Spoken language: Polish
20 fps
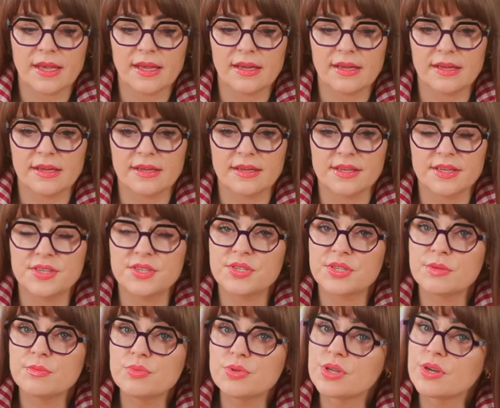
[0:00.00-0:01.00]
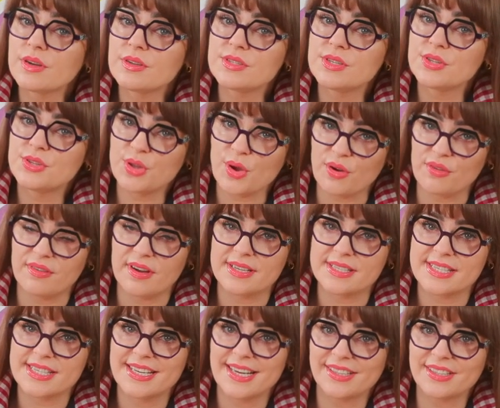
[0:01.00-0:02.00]
E, I z tym przychodzę do
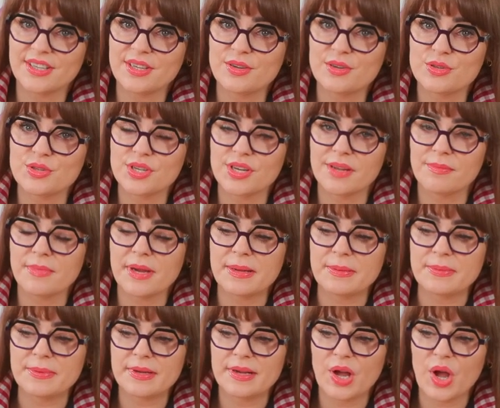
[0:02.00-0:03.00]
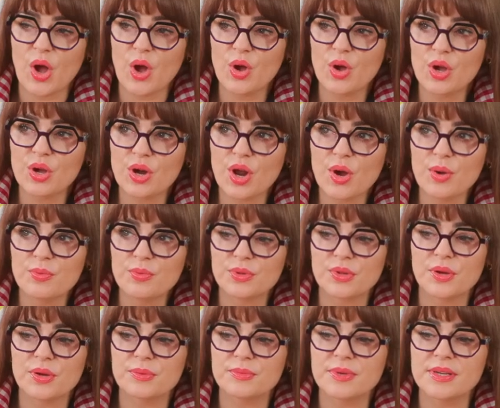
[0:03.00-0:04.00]
Was, dlatego że mam
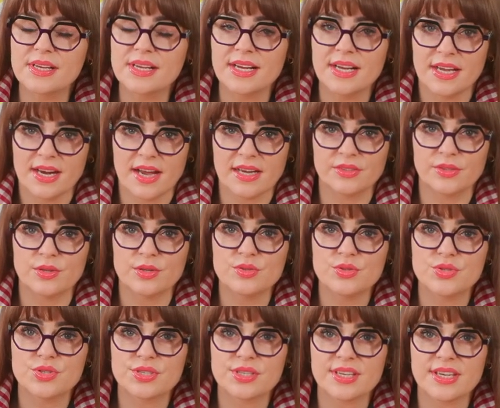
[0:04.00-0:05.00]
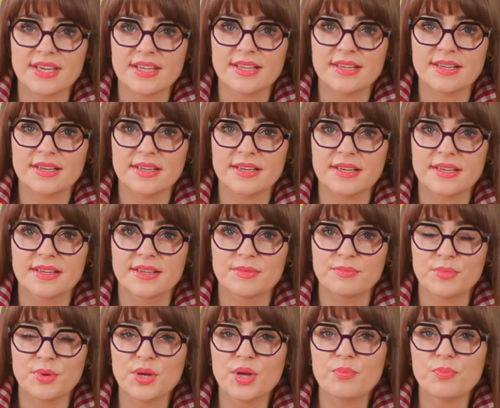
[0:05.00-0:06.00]
ogromną radość, kiedy
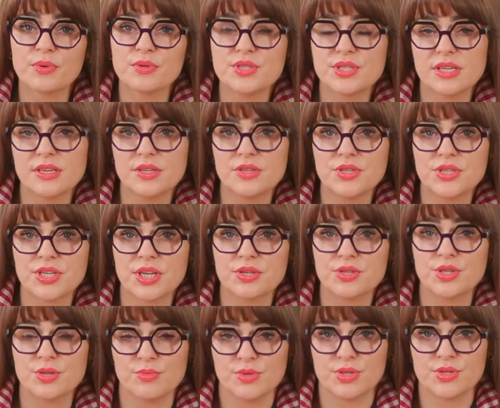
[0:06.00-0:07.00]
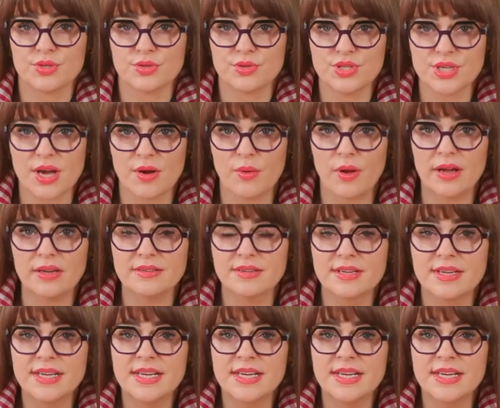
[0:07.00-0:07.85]
mogę podzielić się czymś, co działa,